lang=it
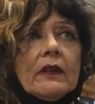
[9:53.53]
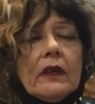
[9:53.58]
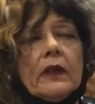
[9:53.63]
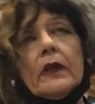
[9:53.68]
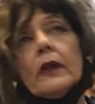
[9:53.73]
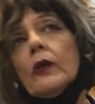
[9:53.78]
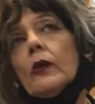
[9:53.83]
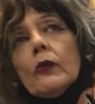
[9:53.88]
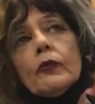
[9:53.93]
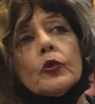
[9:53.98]

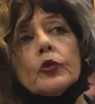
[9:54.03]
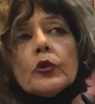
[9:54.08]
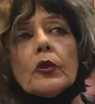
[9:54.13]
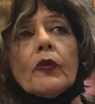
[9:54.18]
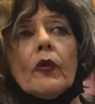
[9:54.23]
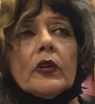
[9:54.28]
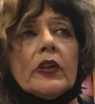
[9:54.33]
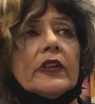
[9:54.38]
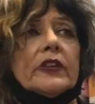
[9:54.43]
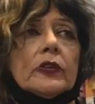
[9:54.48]
eh, ho avuto
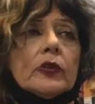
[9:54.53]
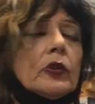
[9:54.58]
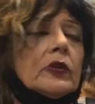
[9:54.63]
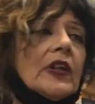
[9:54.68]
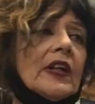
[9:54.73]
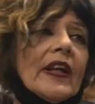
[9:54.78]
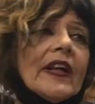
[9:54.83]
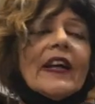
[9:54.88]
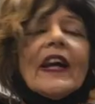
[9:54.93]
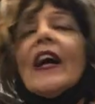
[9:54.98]
voglia di
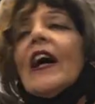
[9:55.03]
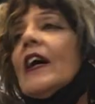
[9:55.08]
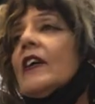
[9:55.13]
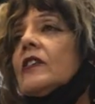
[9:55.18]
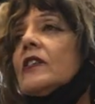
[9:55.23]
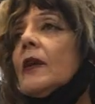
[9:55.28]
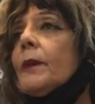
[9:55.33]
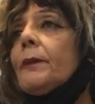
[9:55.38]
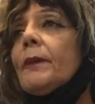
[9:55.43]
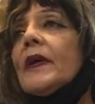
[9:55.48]
tornare a
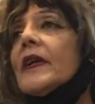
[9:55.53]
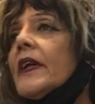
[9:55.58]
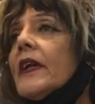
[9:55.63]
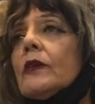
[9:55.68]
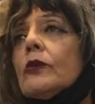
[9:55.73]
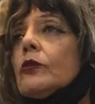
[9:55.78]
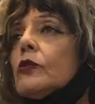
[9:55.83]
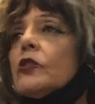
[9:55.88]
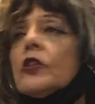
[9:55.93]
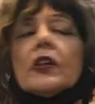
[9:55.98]
casa perché
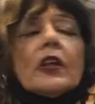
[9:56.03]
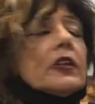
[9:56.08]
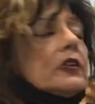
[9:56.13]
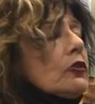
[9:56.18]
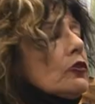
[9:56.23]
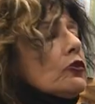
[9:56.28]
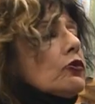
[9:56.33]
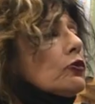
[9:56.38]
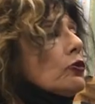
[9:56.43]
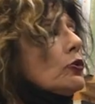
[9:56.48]
non c'era
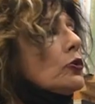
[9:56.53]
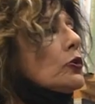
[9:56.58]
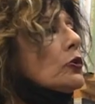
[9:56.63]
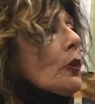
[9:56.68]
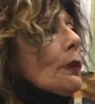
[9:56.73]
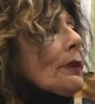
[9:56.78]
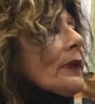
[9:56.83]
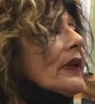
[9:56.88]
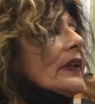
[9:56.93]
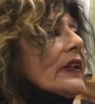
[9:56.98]

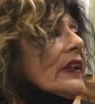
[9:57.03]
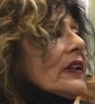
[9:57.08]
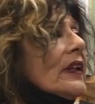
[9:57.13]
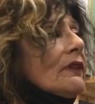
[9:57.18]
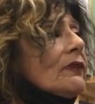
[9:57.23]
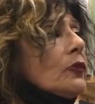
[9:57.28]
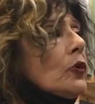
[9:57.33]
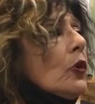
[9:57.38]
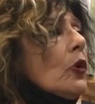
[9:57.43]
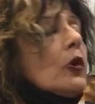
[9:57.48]
nessuno, perché sì,
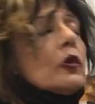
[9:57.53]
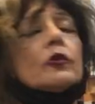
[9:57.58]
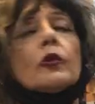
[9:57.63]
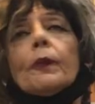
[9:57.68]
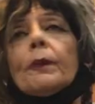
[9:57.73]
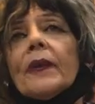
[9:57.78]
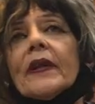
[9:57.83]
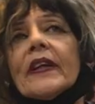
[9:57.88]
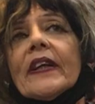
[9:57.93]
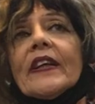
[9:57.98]
era vuoto,
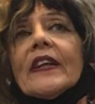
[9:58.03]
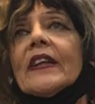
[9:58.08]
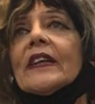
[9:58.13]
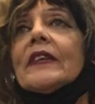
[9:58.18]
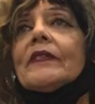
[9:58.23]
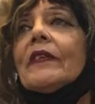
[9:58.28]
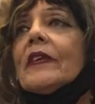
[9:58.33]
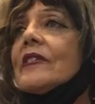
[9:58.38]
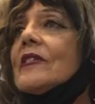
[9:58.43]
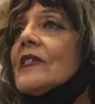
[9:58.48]
sì, perché era
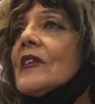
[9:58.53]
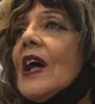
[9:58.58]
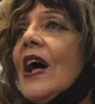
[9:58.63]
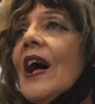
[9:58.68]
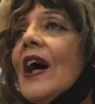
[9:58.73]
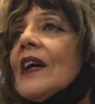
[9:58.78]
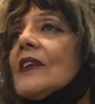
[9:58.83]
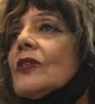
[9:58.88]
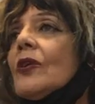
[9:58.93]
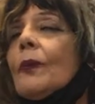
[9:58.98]

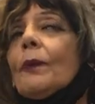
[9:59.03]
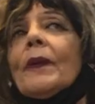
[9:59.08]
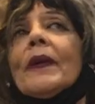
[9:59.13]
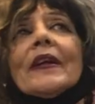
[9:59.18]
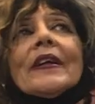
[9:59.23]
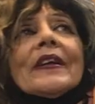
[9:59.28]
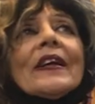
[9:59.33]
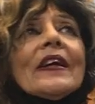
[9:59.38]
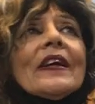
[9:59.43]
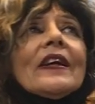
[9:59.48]
devastato,
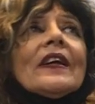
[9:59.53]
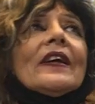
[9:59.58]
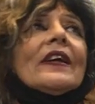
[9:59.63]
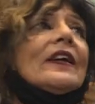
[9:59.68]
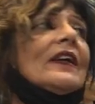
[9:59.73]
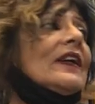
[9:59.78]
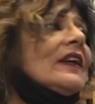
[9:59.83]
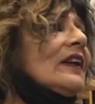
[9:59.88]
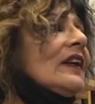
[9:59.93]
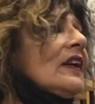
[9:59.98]
perché
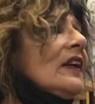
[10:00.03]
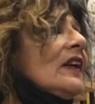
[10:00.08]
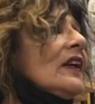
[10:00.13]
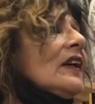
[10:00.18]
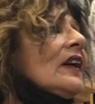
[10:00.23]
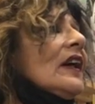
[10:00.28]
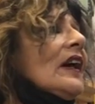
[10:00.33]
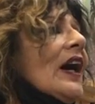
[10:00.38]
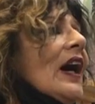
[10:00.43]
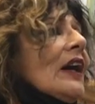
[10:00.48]
tessuto.
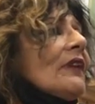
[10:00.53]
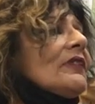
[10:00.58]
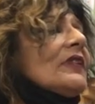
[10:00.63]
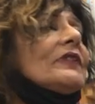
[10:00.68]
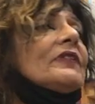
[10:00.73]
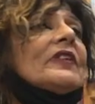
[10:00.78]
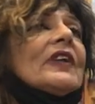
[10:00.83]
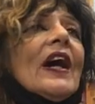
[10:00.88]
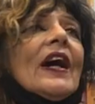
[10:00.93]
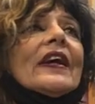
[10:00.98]

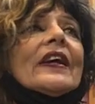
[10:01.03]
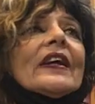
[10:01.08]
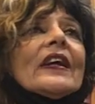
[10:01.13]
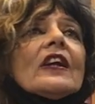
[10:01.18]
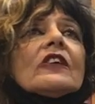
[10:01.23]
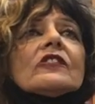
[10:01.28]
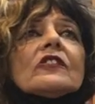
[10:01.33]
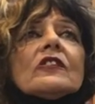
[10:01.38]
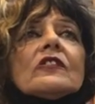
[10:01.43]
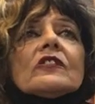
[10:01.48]
avevi anche
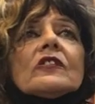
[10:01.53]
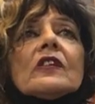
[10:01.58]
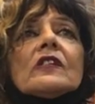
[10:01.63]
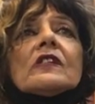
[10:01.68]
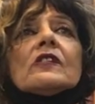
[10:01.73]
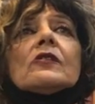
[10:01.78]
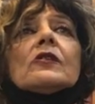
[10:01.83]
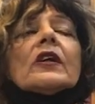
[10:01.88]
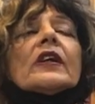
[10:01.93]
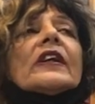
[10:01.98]
la
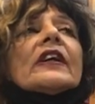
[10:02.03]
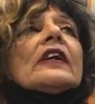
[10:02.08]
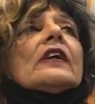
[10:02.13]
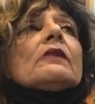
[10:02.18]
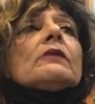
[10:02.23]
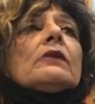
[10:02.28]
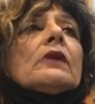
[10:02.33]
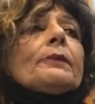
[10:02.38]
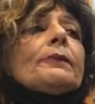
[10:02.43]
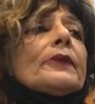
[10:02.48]
sensazione che
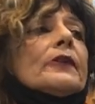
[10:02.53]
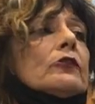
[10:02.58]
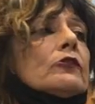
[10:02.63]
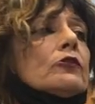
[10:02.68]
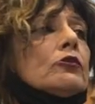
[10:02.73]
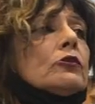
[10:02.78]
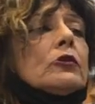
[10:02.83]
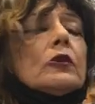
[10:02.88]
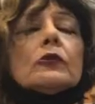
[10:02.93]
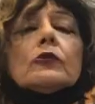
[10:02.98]
le, le,
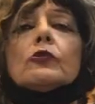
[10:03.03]
persone